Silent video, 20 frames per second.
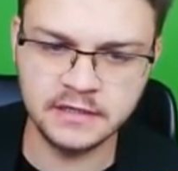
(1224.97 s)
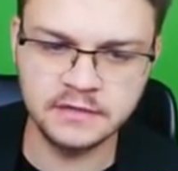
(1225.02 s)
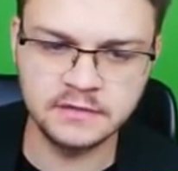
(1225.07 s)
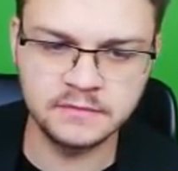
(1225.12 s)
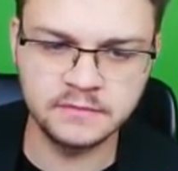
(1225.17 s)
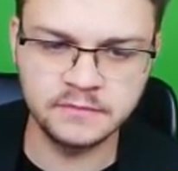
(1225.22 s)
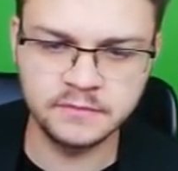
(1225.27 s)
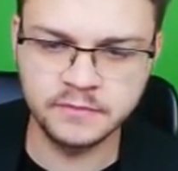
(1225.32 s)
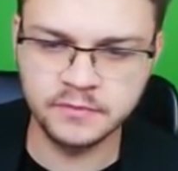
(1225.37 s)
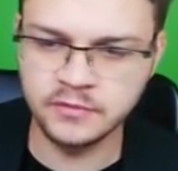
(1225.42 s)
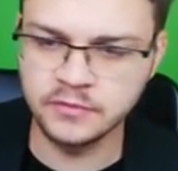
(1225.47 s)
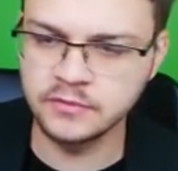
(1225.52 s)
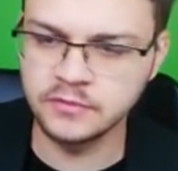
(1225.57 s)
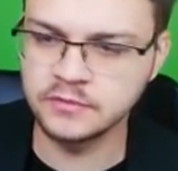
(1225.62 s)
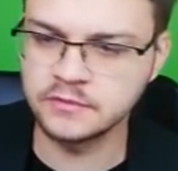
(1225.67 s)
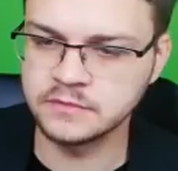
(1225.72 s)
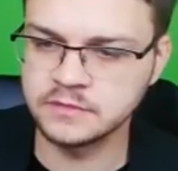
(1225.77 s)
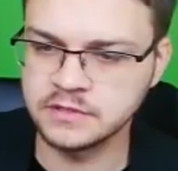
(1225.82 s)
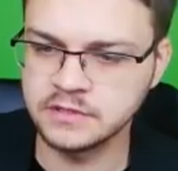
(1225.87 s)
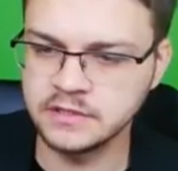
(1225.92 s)
E,
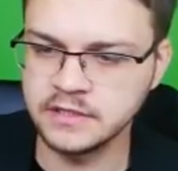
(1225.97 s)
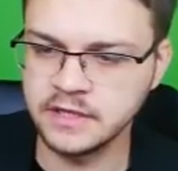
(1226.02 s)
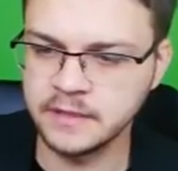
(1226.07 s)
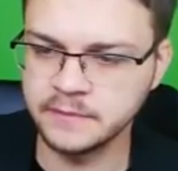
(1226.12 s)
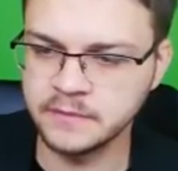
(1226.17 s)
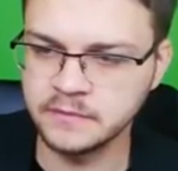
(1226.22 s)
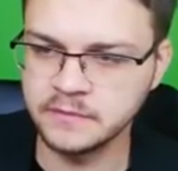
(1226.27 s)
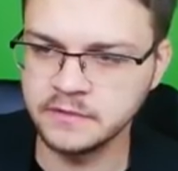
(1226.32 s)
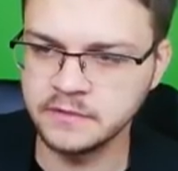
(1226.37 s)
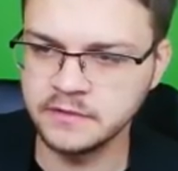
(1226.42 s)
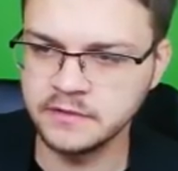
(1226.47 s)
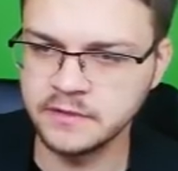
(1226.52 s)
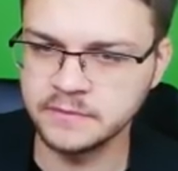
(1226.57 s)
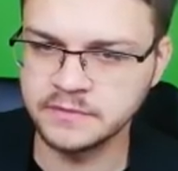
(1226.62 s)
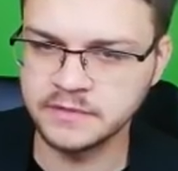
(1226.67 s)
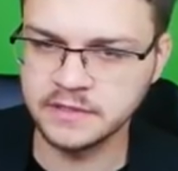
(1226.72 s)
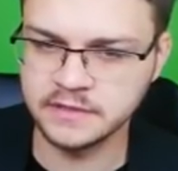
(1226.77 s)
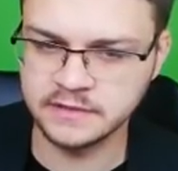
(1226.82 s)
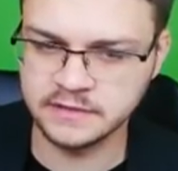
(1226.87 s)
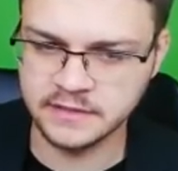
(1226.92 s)
fu, czyli ja pomyliłem
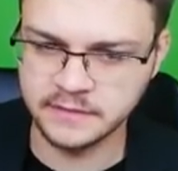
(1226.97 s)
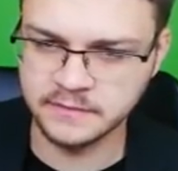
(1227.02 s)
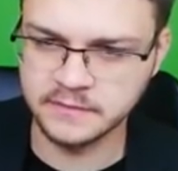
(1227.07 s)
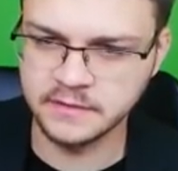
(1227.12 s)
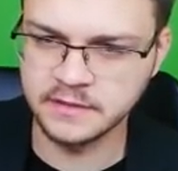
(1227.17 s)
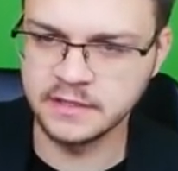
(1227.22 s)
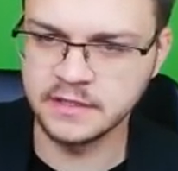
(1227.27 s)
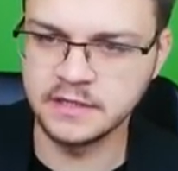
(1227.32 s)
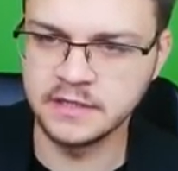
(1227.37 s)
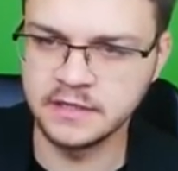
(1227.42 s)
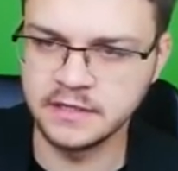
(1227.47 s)
przedtem. E,